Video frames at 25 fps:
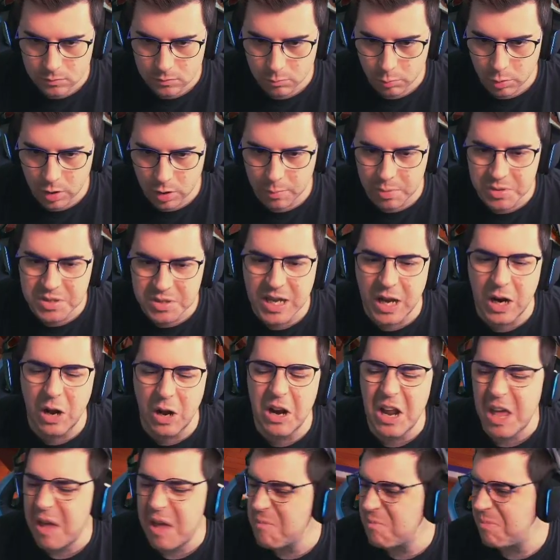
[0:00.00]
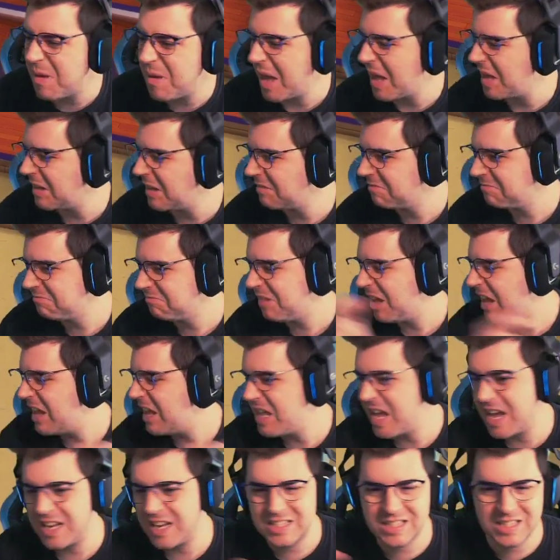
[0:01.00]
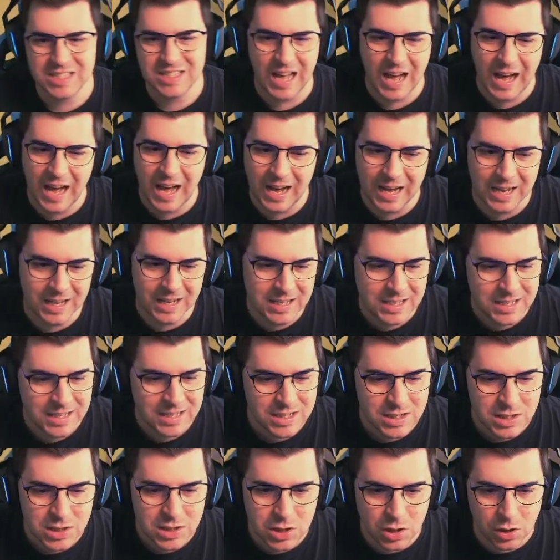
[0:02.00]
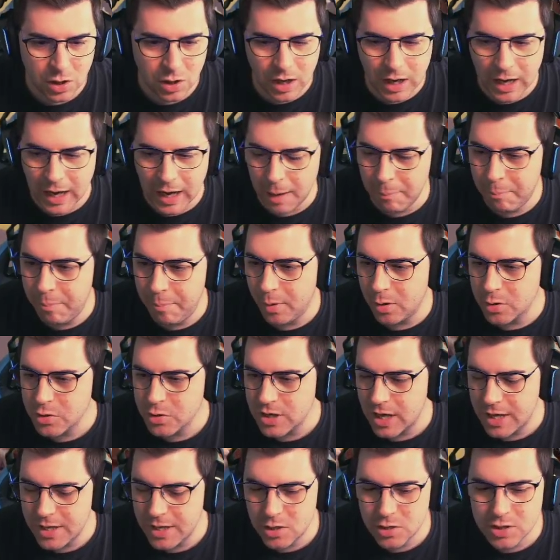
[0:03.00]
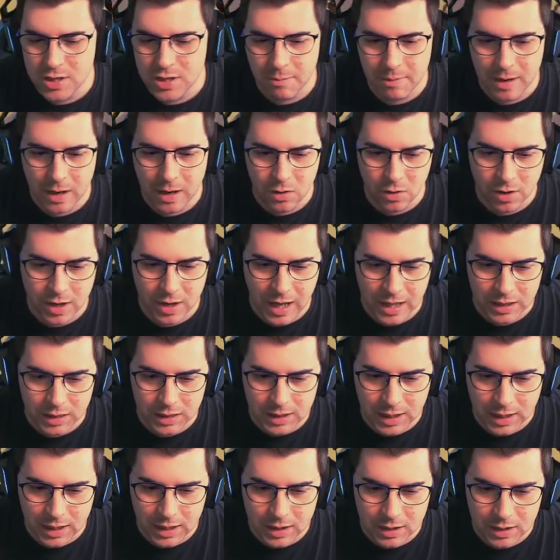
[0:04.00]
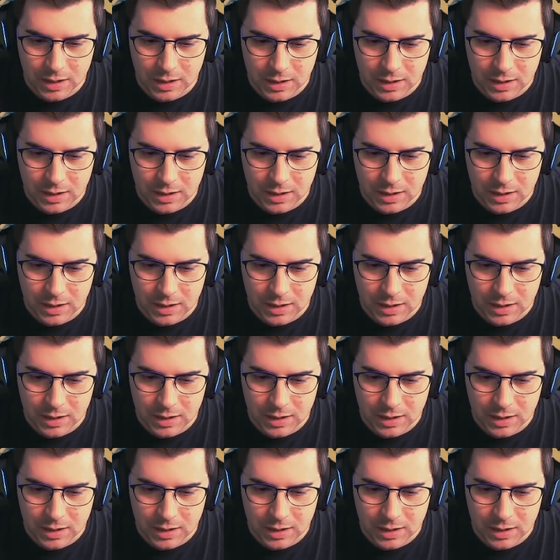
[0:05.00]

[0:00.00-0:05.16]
Bueno, pues que lo limpien. Y ya está. Son japos, ellos sabrán lo que hacen.